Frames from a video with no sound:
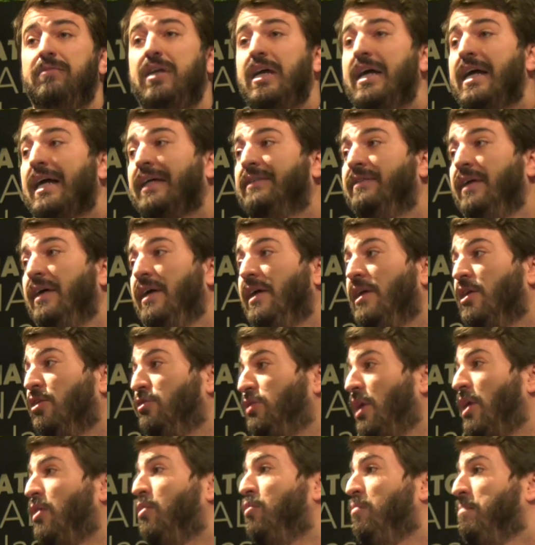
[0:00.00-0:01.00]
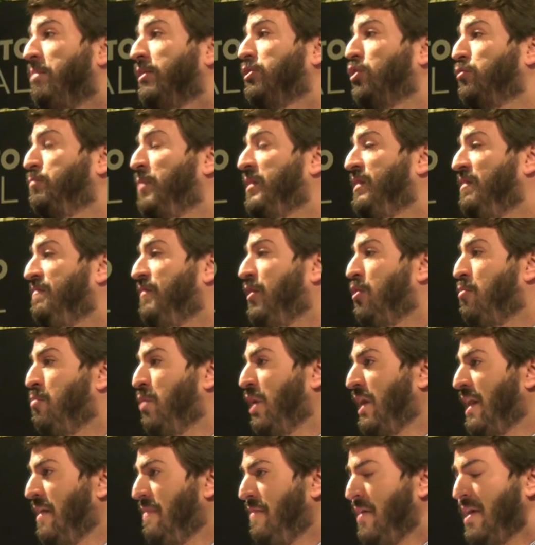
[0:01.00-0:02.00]
en Castilla y León tienen un peso específico
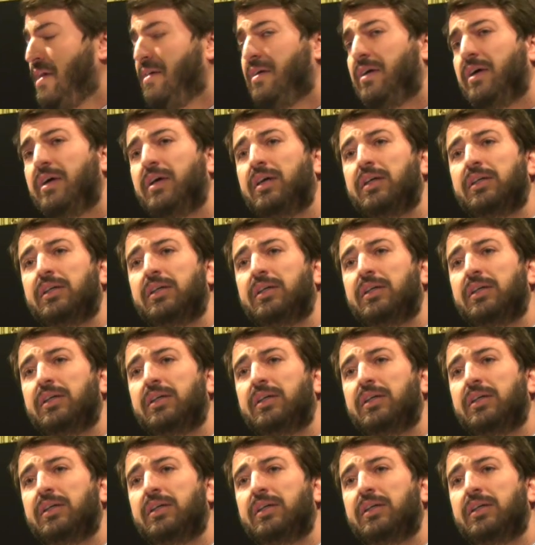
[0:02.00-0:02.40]
muy grande,